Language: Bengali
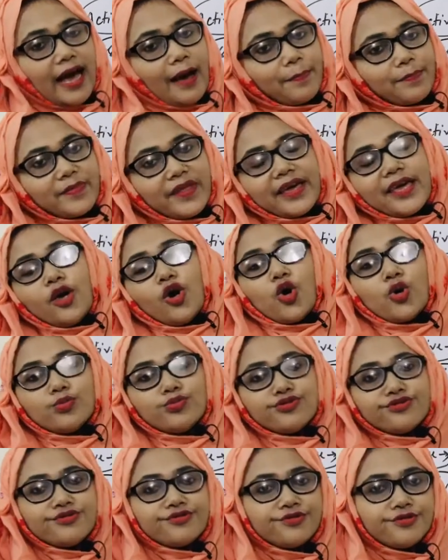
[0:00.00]
আপনাকে
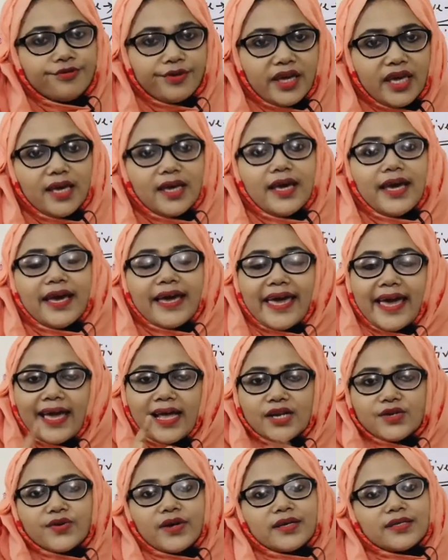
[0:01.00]
অবশ্যই
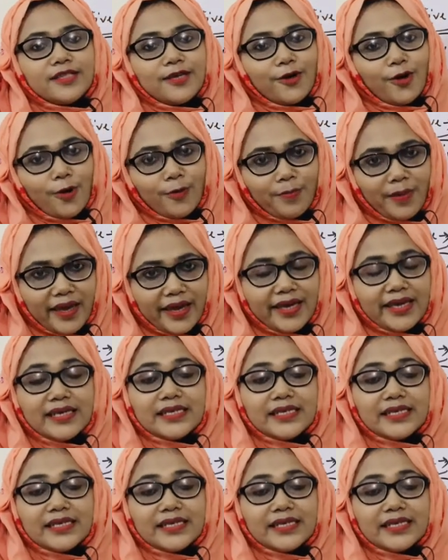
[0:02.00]
খেয়াল রাখতে হবে